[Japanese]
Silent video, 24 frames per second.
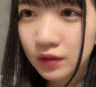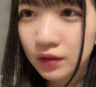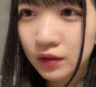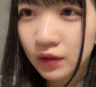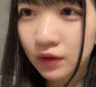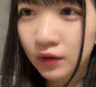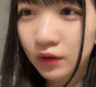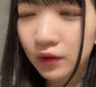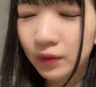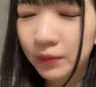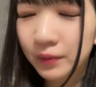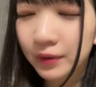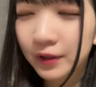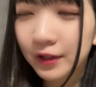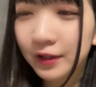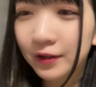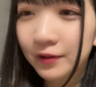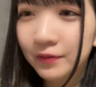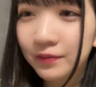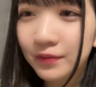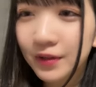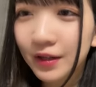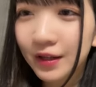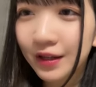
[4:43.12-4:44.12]
名古屋までの
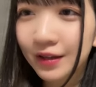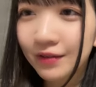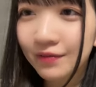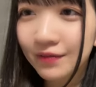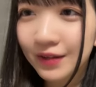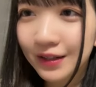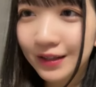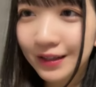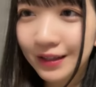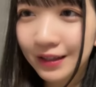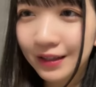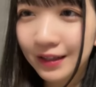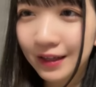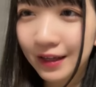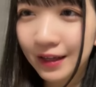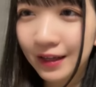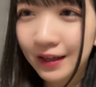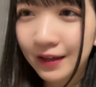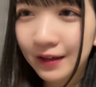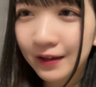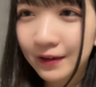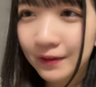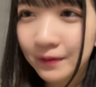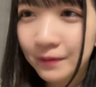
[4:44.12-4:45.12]
んびり待ってて
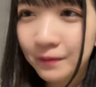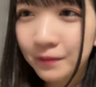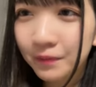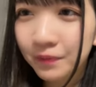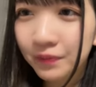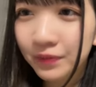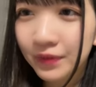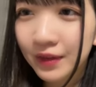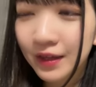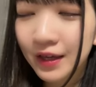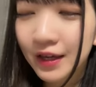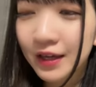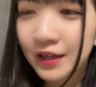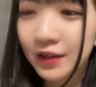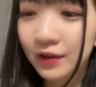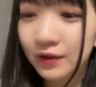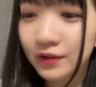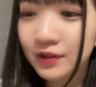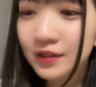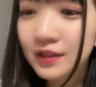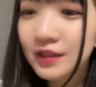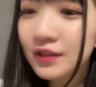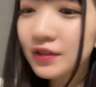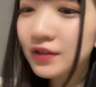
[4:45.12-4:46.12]
4
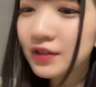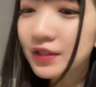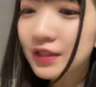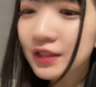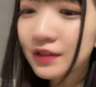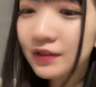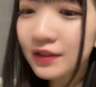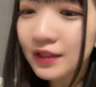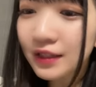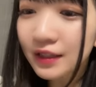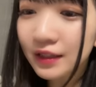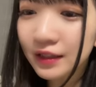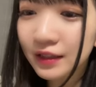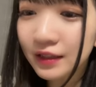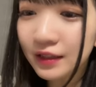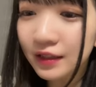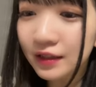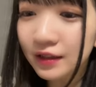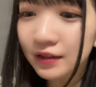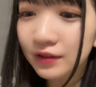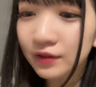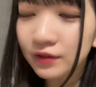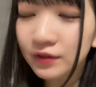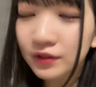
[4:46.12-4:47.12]
つ年上なんだ
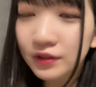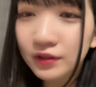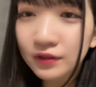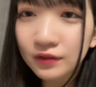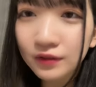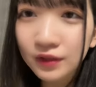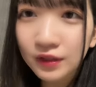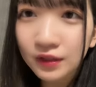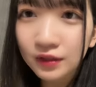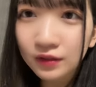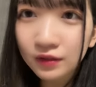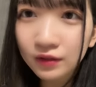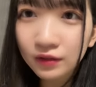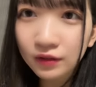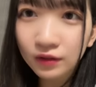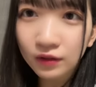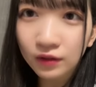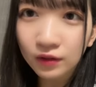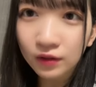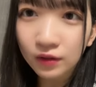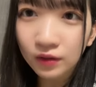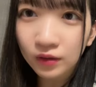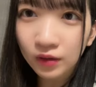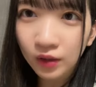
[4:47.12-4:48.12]
年上って言ってた
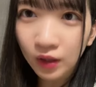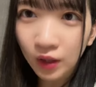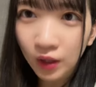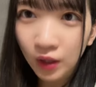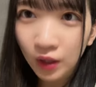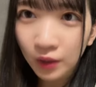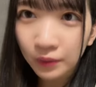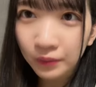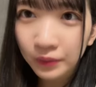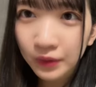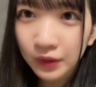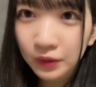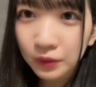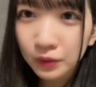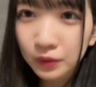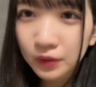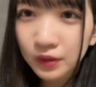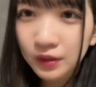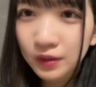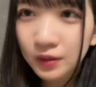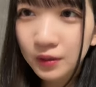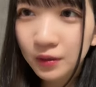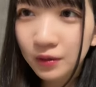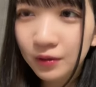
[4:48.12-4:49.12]
からびっくり
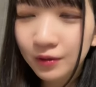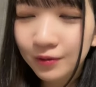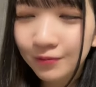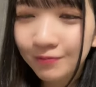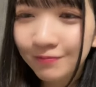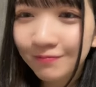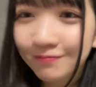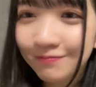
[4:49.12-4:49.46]
しちゃった